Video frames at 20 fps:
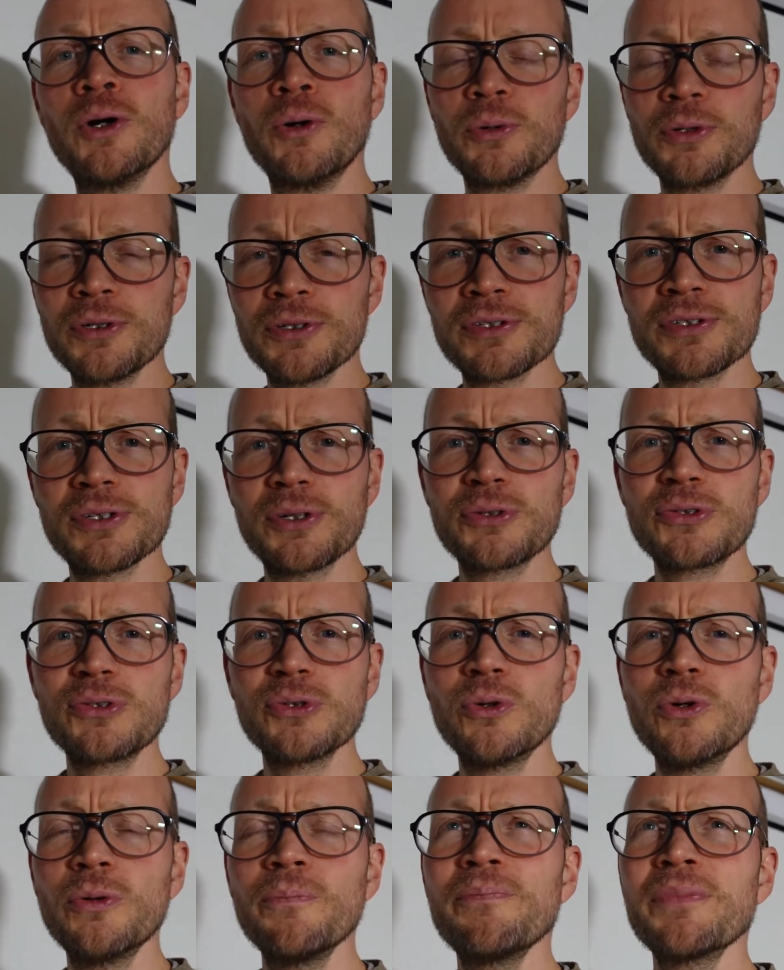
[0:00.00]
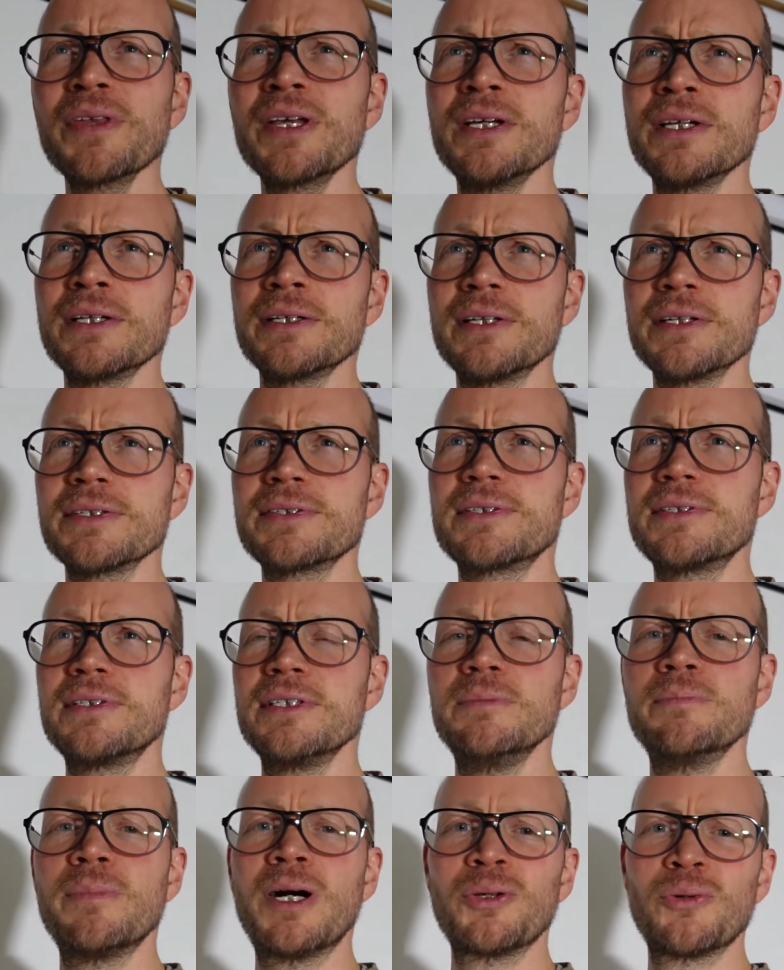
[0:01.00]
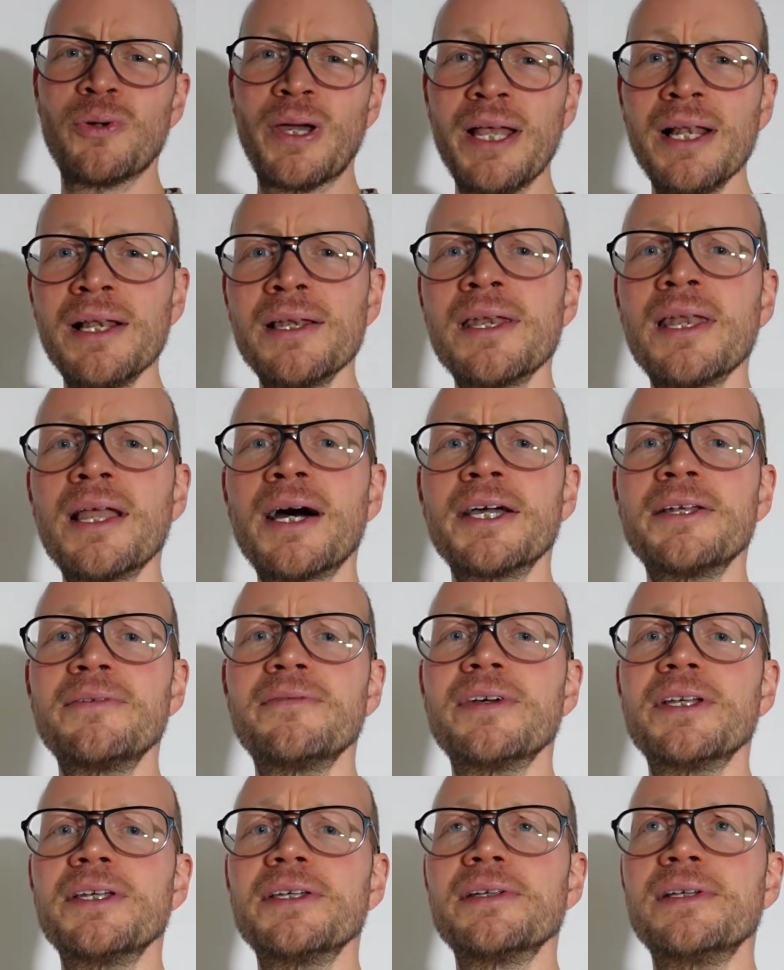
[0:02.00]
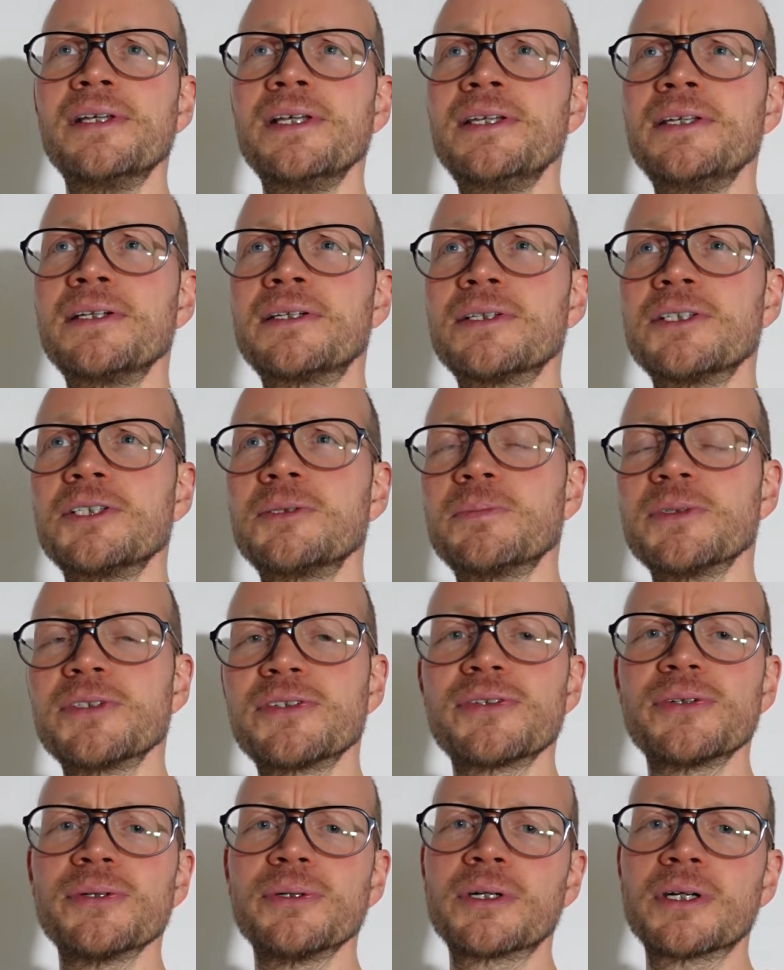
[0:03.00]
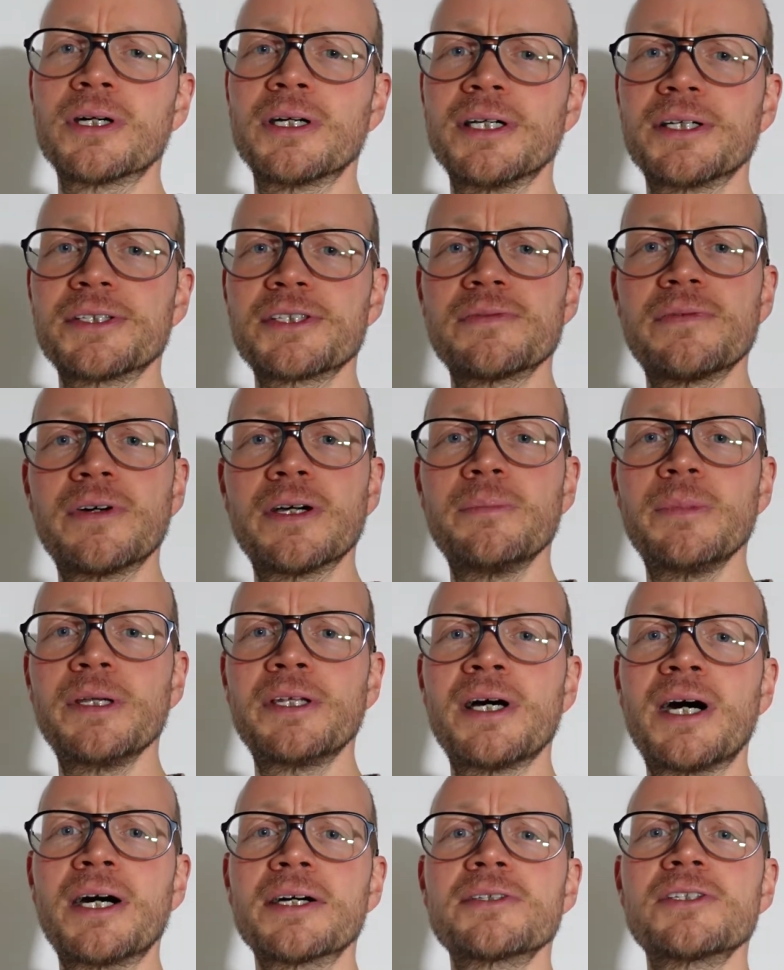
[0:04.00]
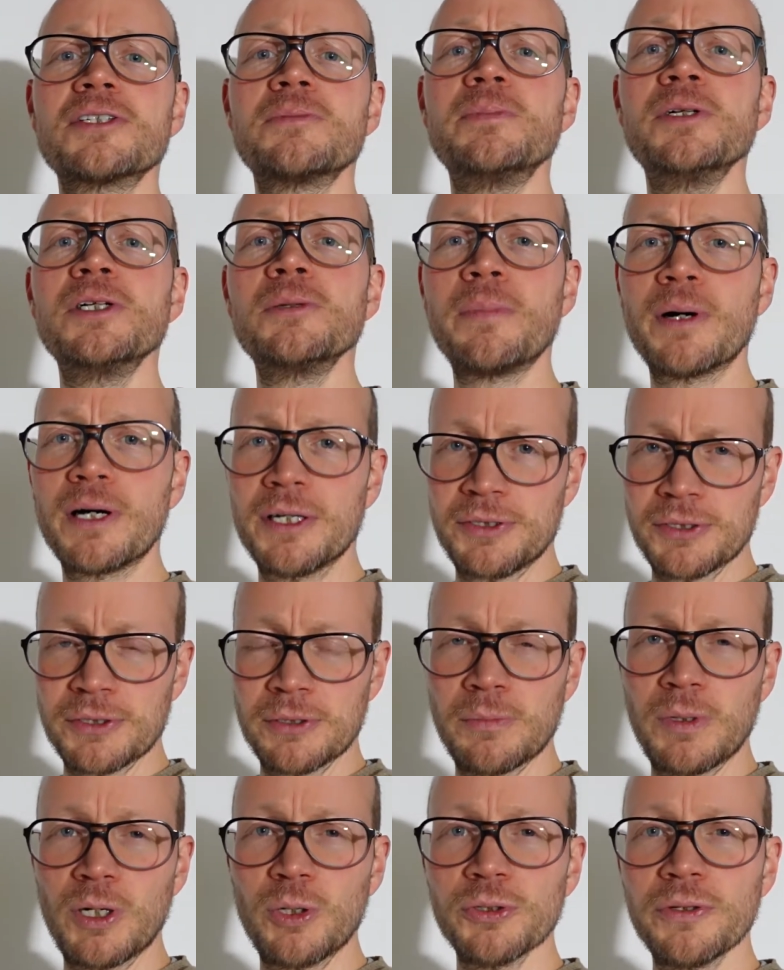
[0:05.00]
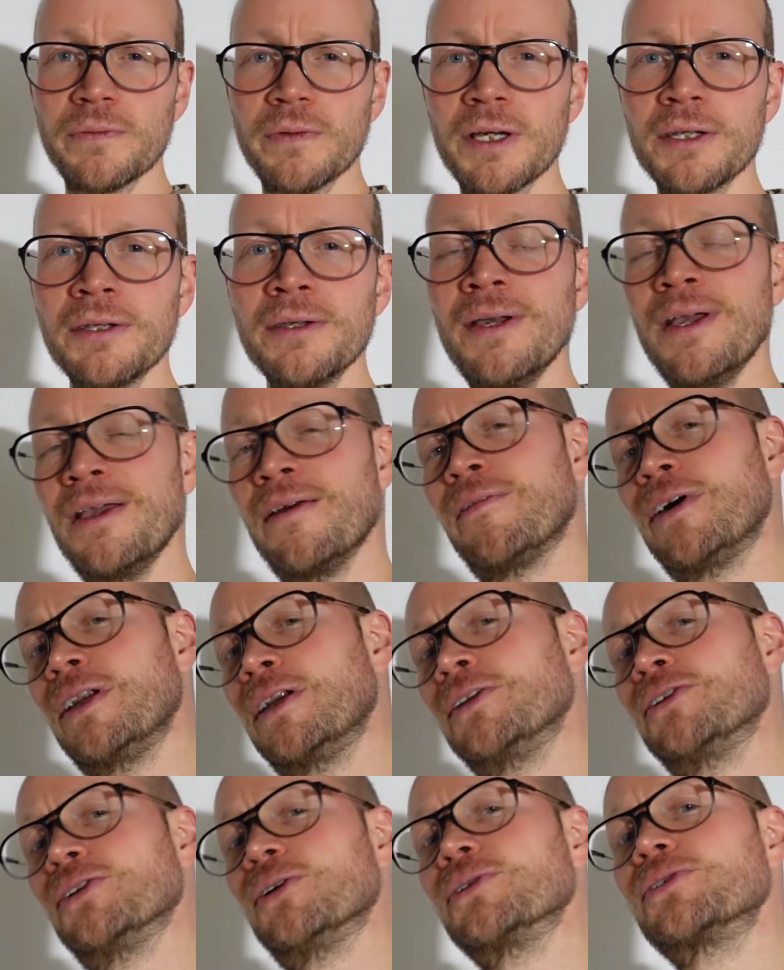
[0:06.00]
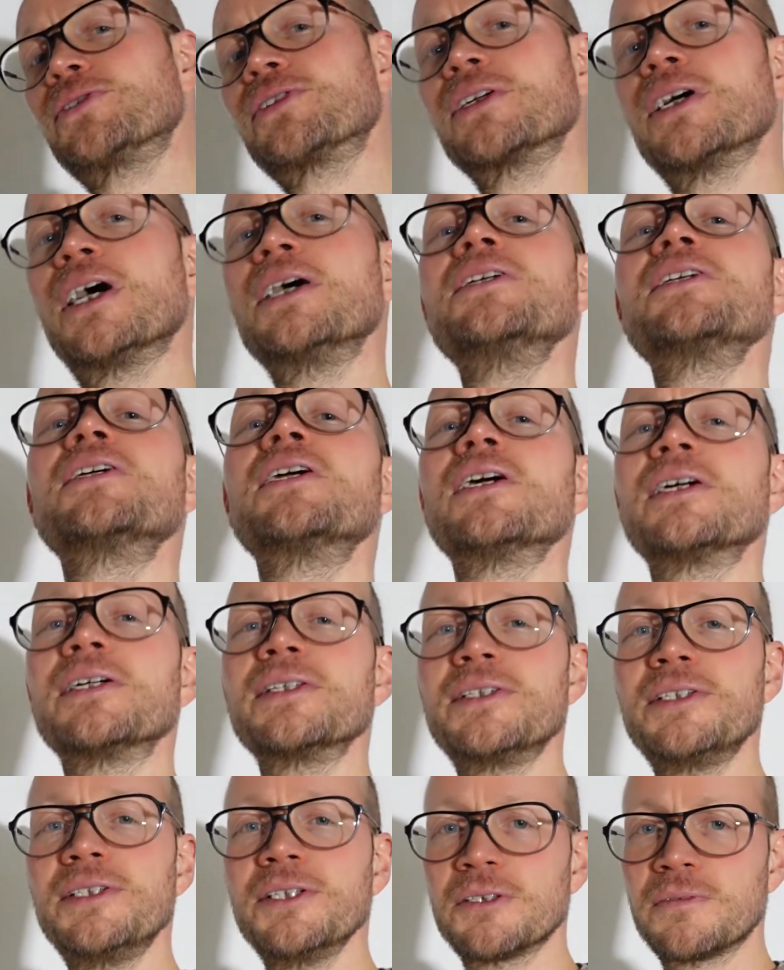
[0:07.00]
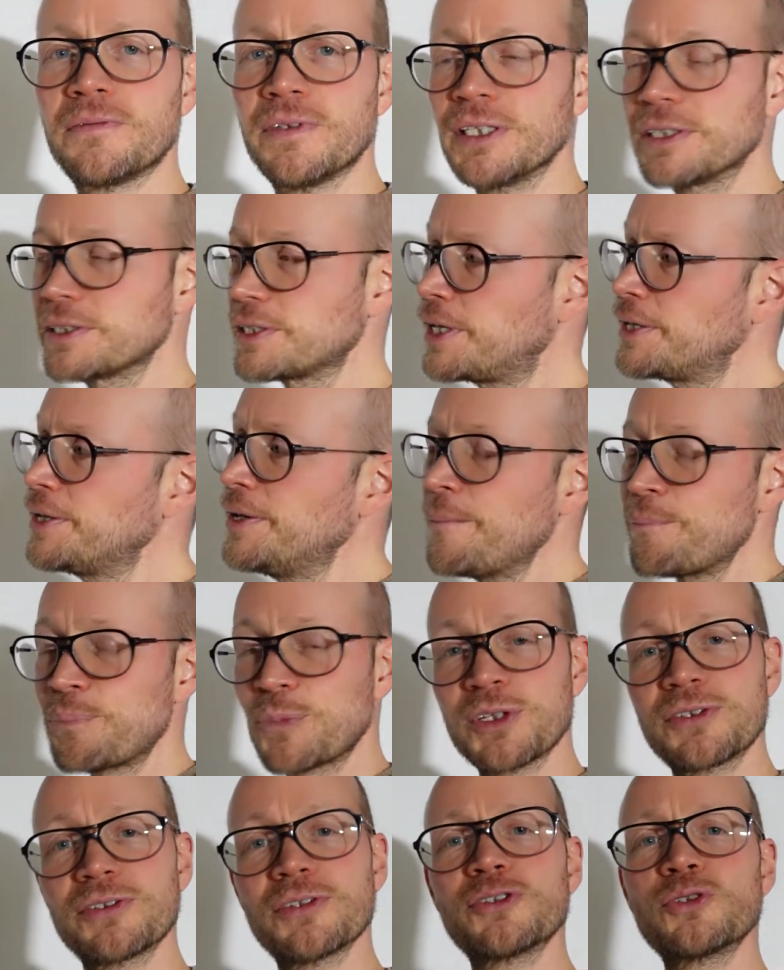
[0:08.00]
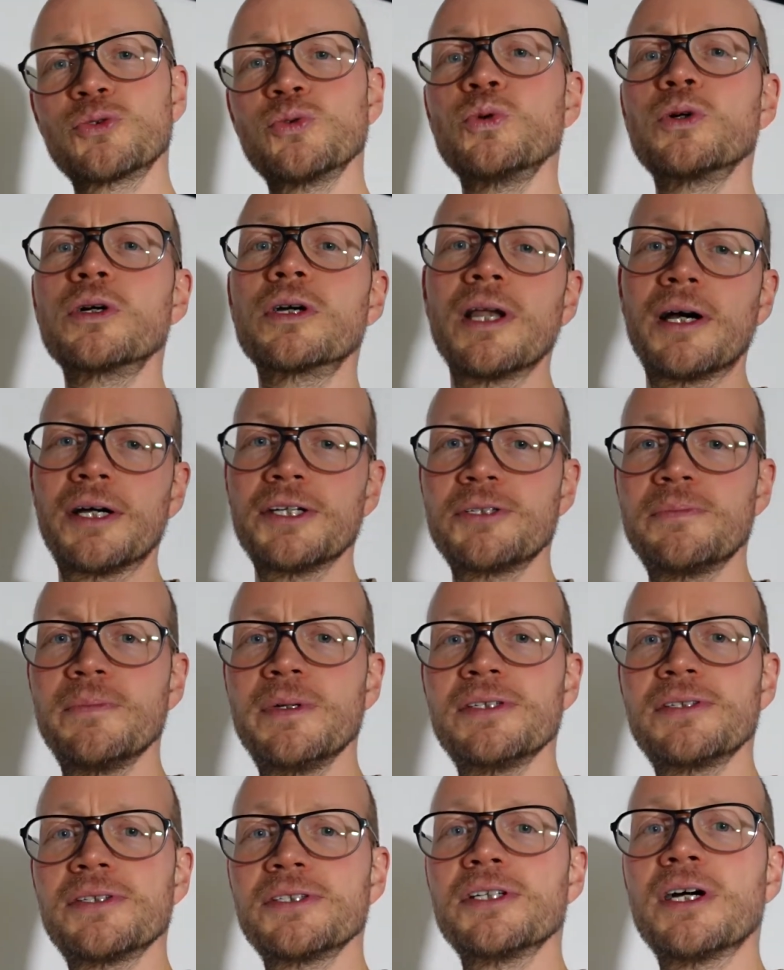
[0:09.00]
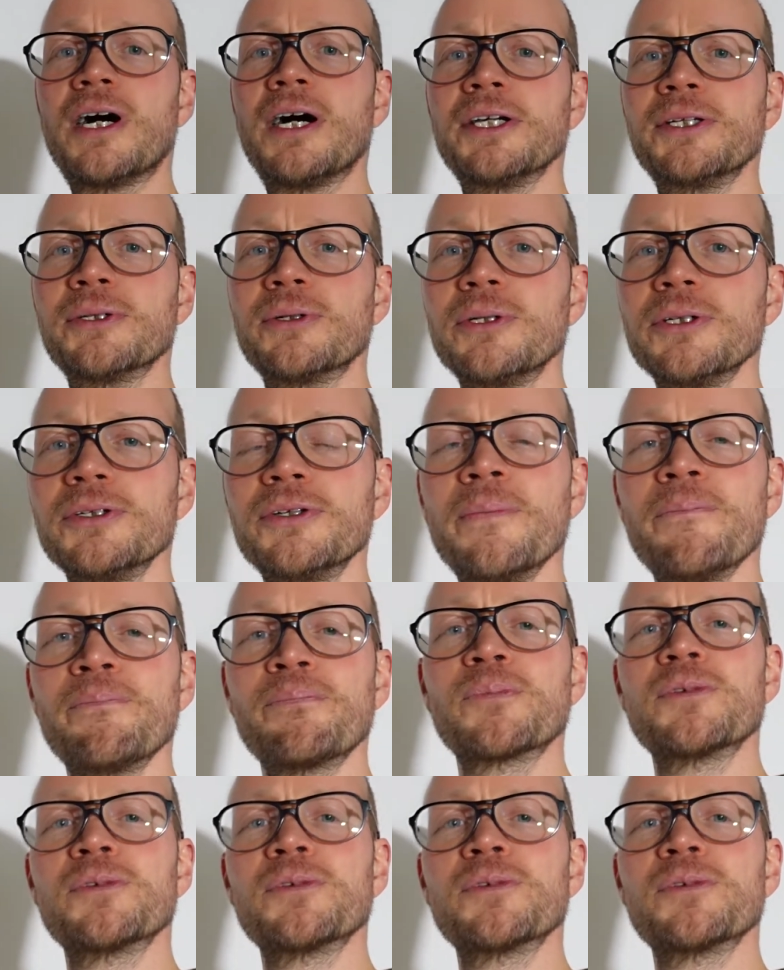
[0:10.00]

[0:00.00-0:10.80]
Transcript: Und es ist auch so, dass die manuellen Leinwände lediglich bis ca. Ja, 2,80 Meter Bildbreite gebaut werden, weil ansonsten gar nicht garantiert werden kann, dass das Tuch gleichmäßig einrollt.